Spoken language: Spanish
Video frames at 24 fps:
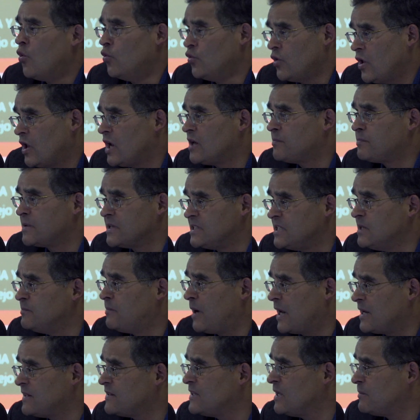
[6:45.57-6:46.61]
una de las
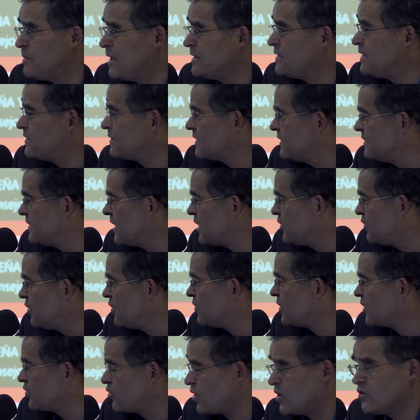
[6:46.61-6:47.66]
principales demandas que hicieron
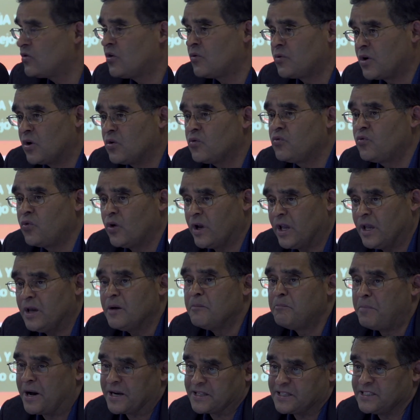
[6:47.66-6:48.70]
los sectores obreros
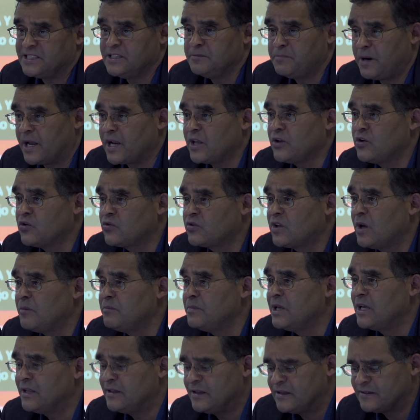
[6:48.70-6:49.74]
fue participar ellos
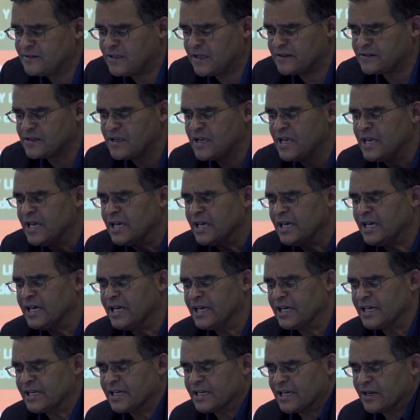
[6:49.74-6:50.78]
también de estas
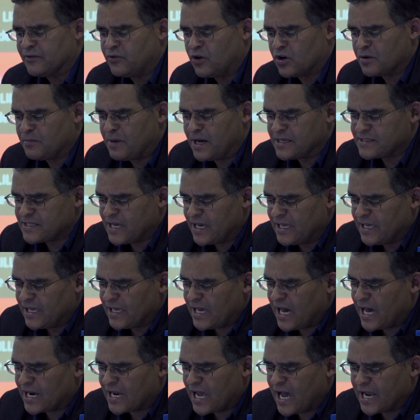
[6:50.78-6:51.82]
eh, reformas
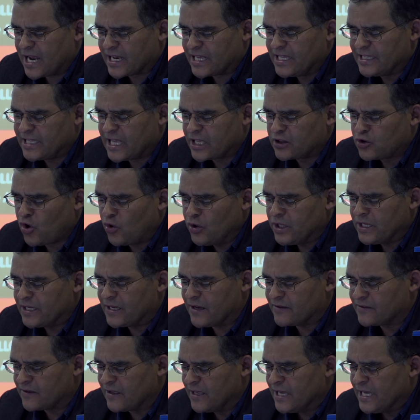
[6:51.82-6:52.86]
eh,
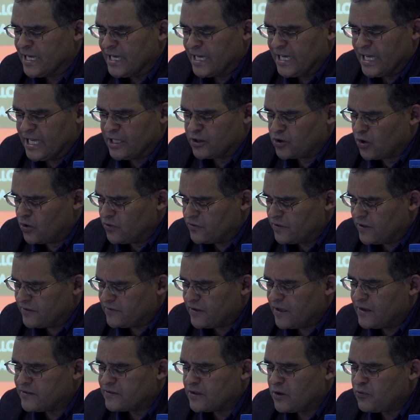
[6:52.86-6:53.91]
arquitectónicas.
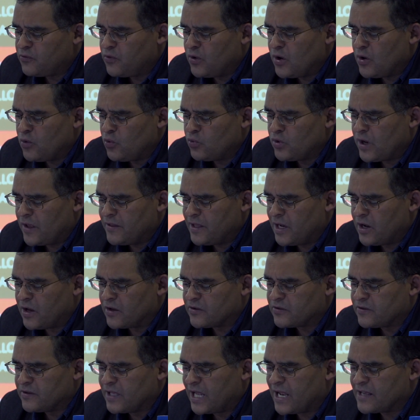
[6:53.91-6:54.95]
Entonces, este fue una de
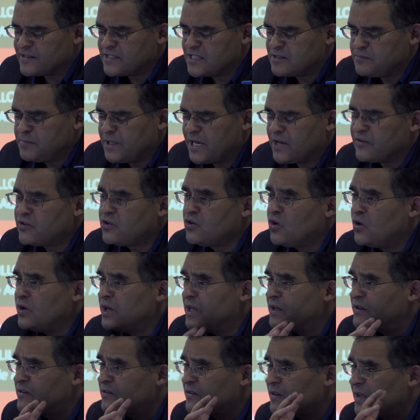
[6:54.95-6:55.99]
las, de las
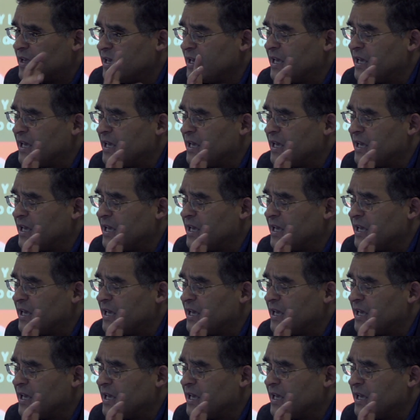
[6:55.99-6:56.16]
inspiraciones